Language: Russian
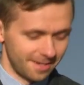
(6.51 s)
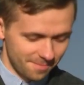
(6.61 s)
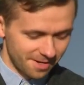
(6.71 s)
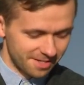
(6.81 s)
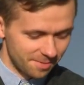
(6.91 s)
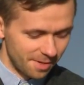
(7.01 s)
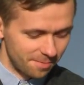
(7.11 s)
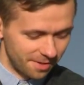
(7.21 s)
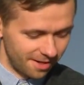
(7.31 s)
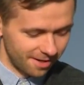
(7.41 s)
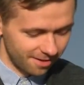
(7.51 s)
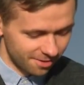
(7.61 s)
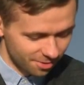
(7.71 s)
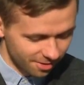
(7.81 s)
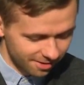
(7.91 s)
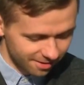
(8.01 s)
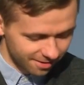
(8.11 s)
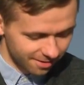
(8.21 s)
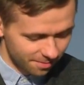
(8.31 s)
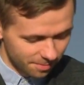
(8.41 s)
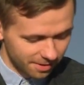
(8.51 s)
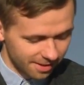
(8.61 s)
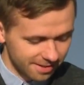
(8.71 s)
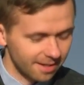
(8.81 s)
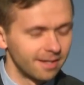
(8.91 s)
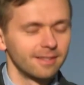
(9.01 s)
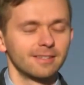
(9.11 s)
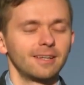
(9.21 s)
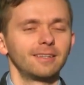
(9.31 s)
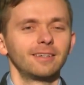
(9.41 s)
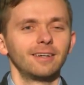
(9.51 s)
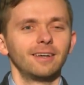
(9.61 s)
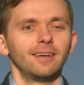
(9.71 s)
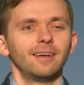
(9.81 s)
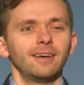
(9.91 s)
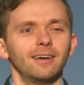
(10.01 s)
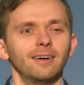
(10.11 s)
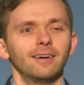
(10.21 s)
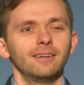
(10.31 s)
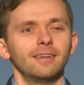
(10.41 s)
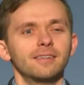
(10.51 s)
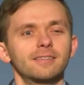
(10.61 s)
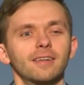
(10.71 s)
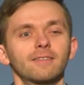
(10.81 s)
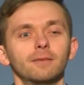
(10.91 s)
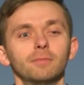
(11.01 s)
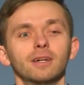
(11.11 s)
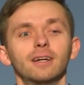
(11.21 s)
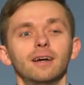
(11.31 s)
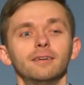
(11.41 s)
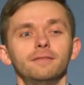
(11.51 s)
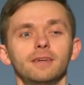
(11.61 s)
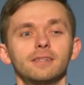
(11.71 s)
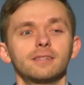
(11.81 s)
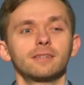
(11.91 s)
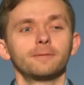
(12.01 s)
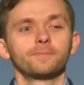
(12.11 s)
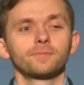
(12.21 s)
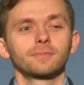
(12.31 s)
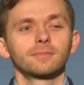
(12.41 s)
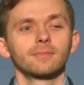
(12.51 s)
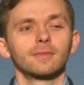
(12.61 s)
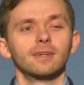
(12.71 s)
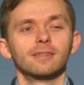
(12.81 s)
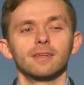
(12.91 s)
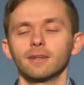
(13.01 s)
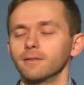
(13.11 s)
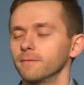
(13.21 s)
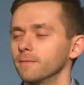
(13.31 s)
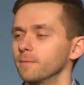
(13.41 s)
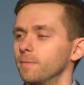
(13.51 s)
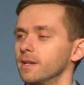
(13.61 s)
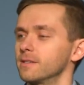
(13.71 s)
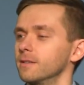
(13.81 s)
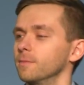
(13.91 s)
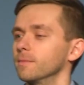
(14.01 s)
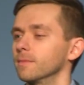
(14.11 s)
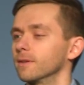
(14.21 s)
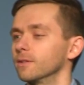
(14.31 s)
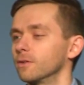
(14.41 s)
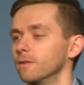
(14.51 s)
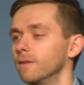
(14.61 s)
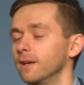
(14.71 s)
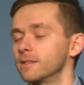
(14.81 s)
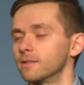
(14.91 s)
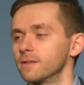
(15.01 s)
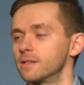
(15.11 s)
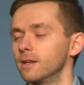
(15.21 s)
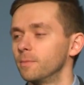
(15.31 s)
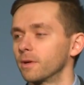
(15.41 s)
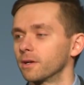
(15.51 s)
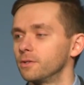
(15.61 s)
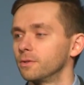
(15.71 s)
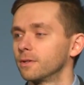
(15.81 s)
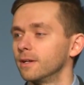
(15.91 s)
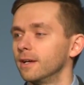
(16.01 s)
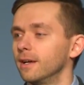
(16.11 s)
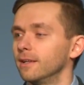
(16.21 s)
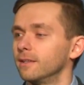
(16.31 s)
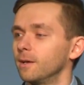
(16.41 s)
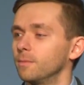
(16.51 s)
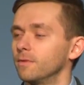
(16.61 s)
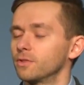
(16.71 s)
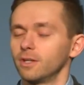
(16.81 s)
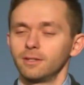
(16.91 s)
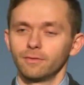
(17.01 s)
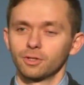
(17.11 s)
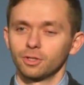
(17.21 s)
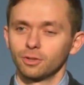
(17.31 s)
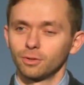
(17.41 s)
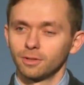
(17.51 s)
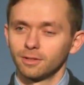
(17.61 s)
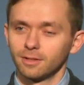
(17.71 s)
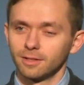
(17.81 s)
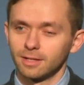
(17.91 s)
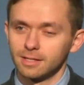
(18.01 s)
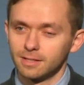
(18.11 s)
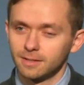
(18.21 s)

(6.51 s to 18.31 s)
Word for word: Моя семья переехала сюда где-то 15 лет назад. А, я из церкви «Благая весть», церковь пастором, который является Василий Пархатюк, там в штате Вашингтон, трай